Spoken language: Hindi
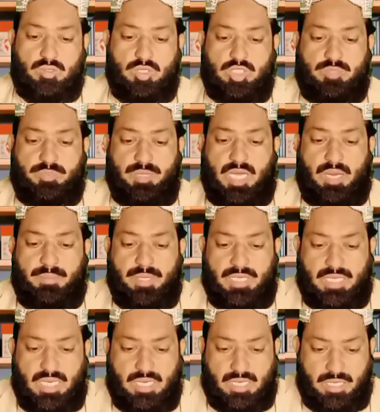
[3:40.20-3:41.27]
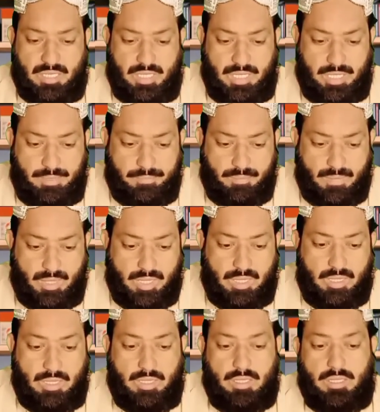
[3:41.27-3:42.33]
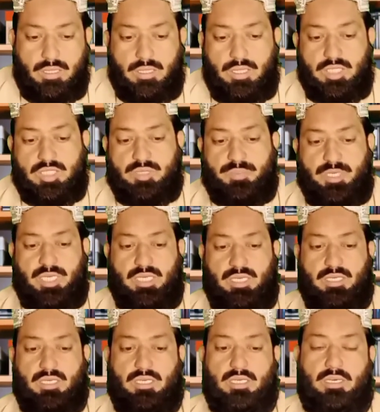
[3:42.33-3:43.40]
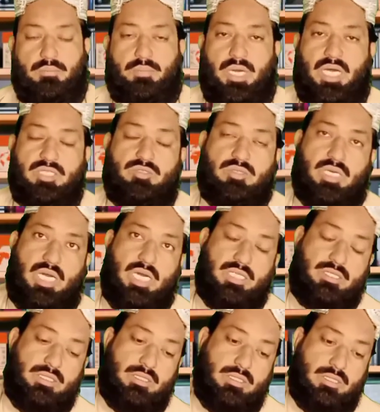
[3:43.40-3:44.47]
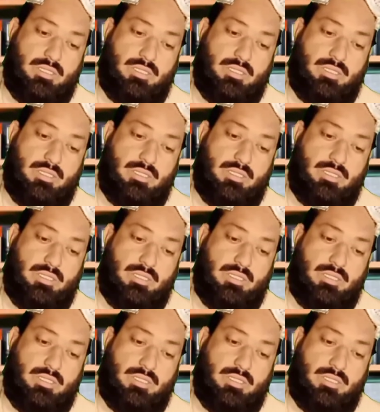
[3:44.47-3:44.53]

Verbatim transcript: तो इसमें आपने क्या करना है इसमें बाज़ात